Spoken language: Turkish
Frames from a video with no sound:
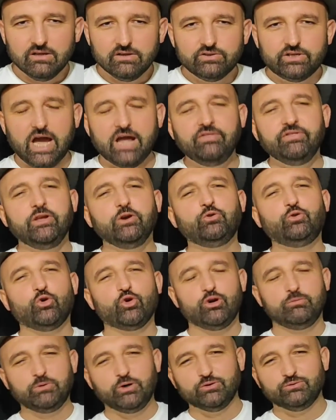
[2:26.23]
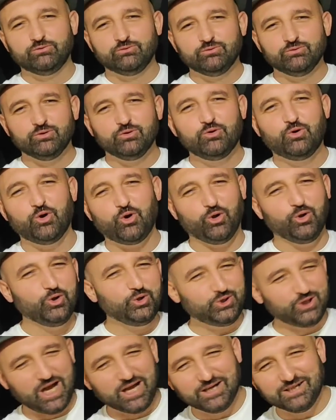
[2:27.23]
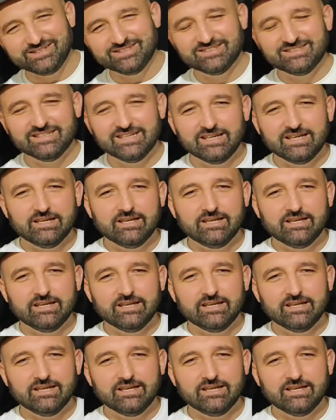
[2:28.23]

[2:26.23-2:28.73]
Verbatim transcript: Kendi kurumun, kuruluşların